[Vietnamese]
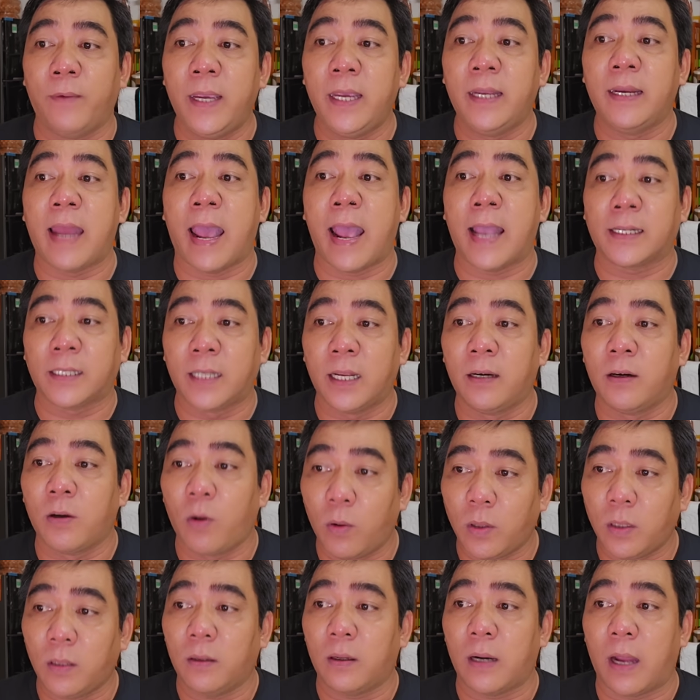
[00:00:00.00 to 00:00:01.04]
Vina
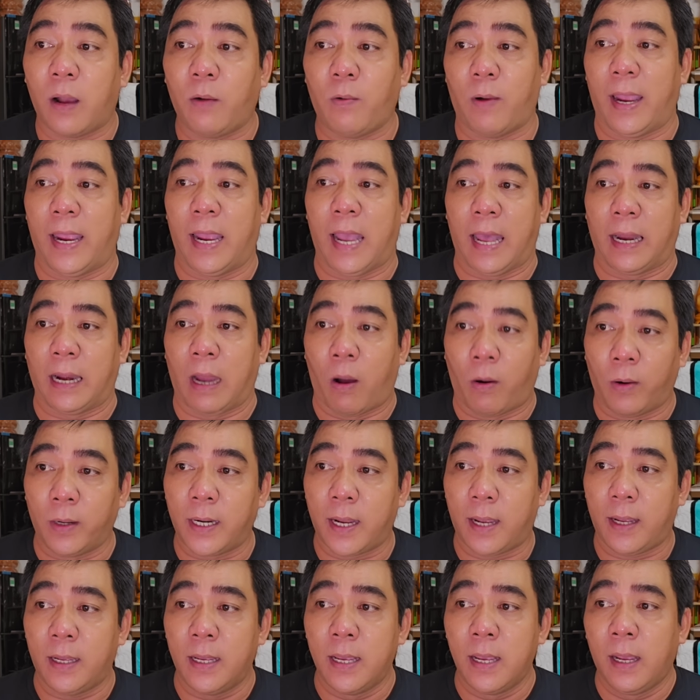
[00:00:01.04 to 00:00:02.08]
Sinrut ở ngoài Hà Nội
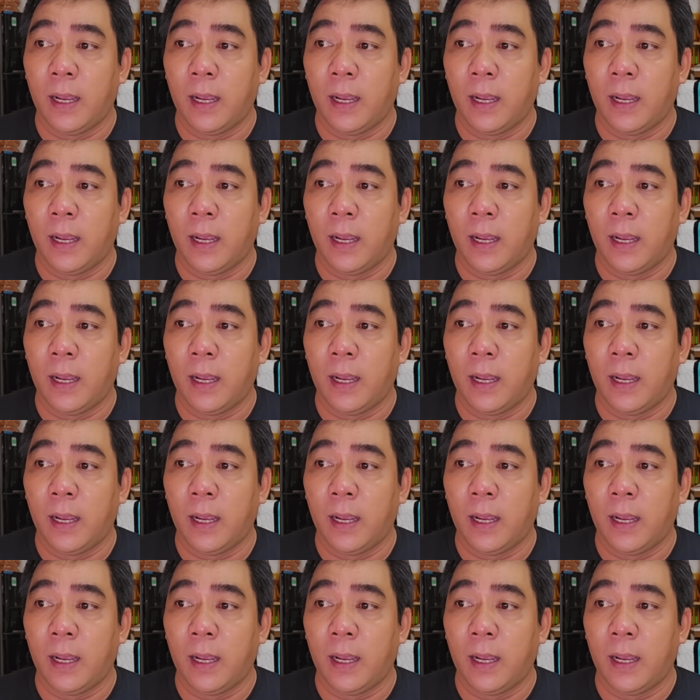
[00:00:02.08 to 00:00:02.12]
đó